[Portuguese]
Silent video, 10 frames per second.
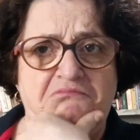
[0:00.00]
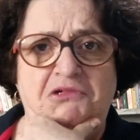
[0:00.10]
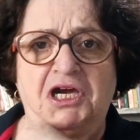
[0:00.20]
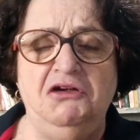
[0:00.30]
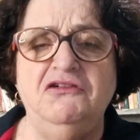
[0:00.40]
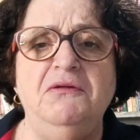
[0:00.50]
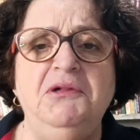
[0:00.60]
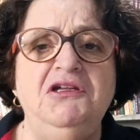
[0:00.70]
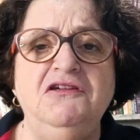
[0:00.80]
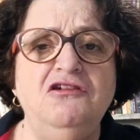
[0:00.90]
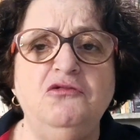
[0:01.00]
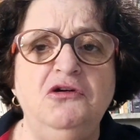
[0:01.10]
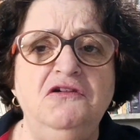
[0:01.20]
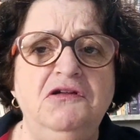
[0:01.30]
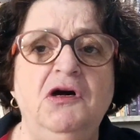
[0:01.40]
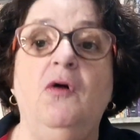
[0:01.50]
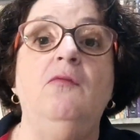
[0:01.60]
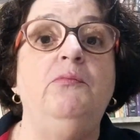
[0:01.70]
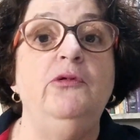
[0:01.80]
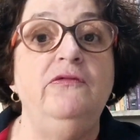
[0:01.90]
Quero saber dessas coisas não.
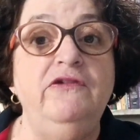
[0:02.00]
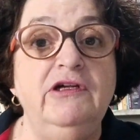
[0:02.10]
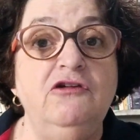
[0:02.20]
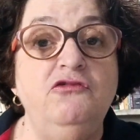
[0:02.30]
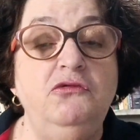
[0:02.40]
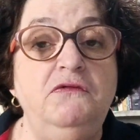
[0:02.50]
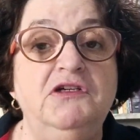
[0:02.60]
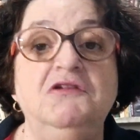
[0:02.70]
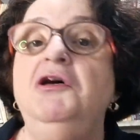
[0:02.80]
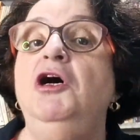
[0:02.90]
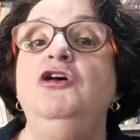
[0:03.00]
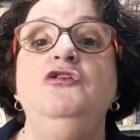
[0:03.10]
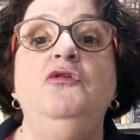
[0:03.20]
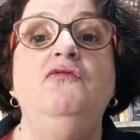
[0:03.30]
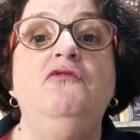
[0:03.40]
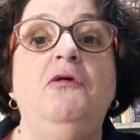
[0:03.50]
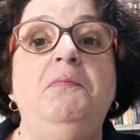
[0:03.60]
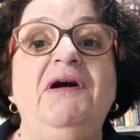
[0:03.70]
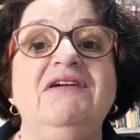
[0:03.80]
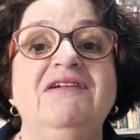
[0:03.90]
Por ver as dúvidas, não vou
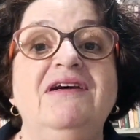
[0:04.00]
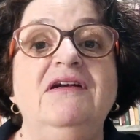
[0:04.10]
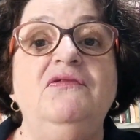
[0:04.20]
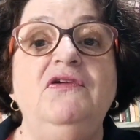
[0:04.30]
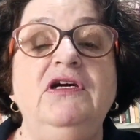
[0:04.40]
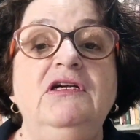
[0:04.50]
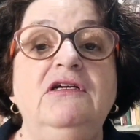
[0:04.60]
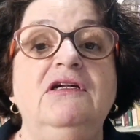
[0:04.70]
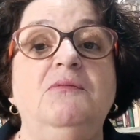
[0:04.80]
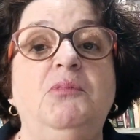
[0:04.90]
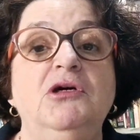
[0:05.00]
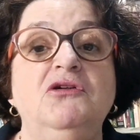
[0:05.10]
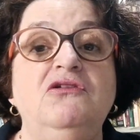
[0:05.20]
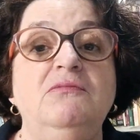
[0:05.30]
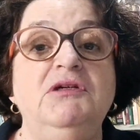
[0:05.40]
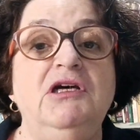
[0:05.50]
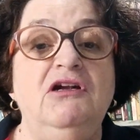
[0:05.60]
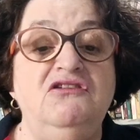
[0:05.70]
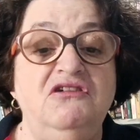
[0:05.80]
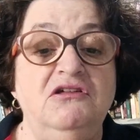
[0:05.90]
passar na frente da porta do cemitério
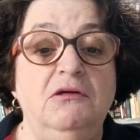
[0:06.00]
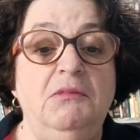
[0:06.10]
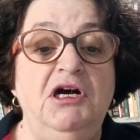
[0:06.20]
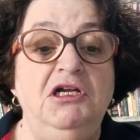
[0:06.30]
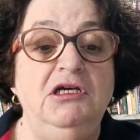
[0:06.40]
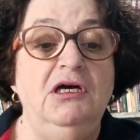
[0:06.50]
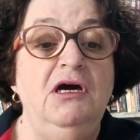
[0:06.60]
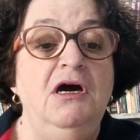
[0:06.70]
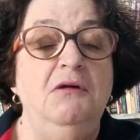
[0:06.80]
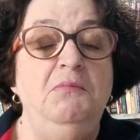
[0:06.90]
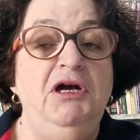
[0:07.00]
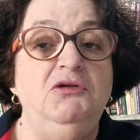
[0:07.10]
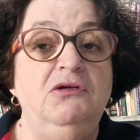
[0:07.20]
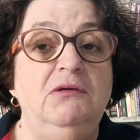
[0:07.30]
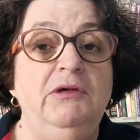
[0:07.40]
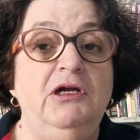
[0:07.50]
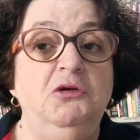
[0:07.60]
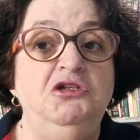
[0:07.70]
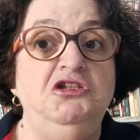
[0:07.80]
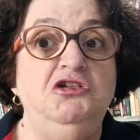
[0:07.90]
de Santa Maria perto da
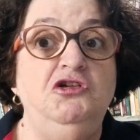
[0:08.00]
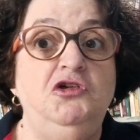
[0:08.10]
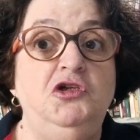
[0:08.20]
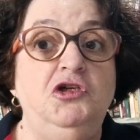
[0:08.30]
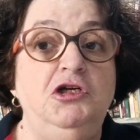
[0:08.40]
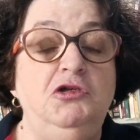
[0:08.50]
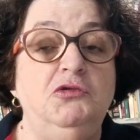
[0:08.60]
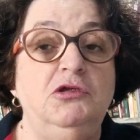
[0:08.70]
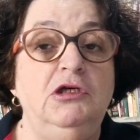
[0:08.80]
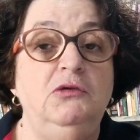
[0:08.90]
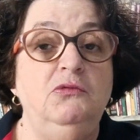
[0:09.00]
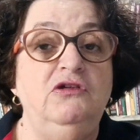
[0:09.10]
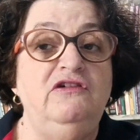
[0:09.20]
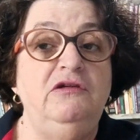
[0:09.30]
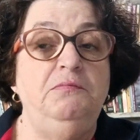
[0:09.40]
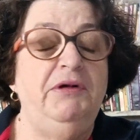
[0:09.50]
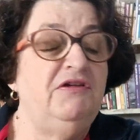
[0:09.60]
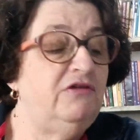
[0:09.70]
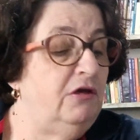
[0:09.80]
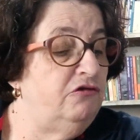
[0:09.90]
meia-noite de jeito nenhum. E se
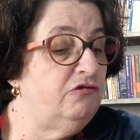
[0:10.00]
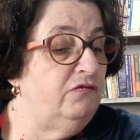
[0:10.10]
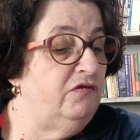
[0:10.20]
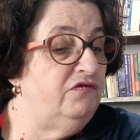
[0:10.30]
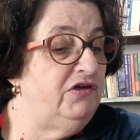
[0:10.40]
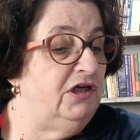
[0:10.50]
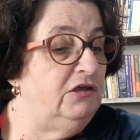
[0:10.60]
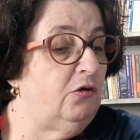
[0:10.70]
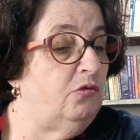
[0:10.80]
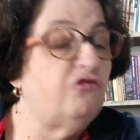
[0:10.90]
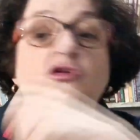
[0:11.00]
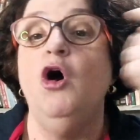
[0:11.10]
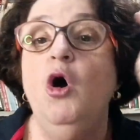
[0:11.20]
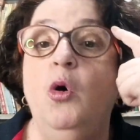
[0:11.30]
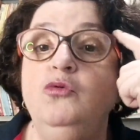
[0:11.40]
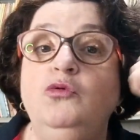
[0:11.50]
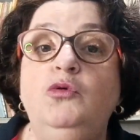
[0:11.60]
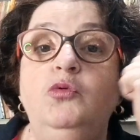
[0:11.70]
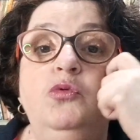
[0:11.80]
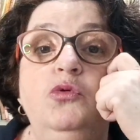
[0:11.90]
passar, acho que eu vou virar de rosto. O
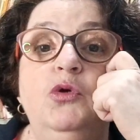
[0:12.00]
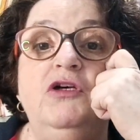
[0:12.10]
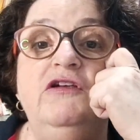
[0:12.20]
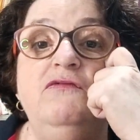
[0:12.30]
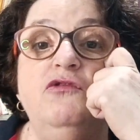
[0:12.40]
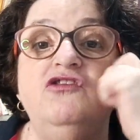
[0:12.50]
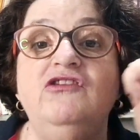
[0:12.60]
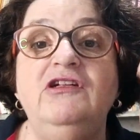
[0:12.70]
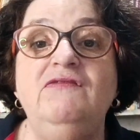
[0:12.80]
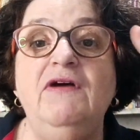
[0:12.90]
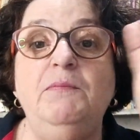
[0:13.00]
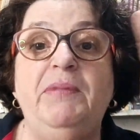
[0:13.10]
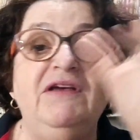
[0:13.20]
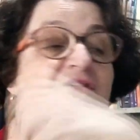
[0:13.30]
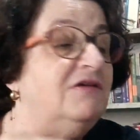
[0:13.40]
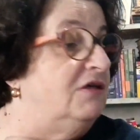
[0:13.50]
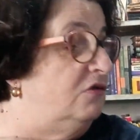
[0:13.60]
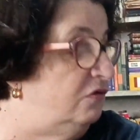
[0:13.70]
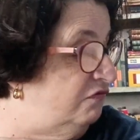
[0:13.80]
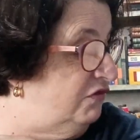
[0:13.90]
duro é se você estiver
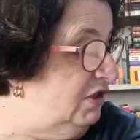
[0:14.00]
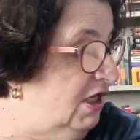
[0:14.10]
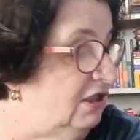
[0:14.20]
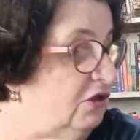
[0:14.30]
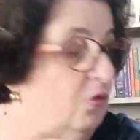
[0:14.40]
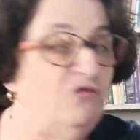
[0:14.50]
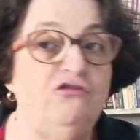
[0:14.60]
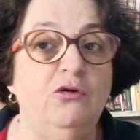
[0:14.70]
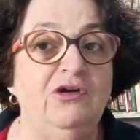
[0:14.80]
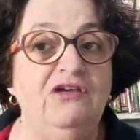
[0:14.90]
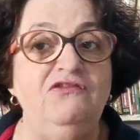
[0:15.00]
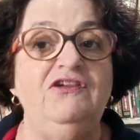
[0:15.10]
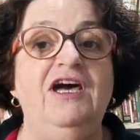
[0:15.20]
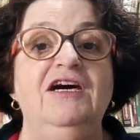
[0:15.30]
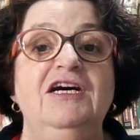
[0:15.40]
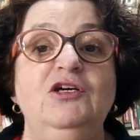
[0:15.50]
passando e virar de rosto se alguém fizer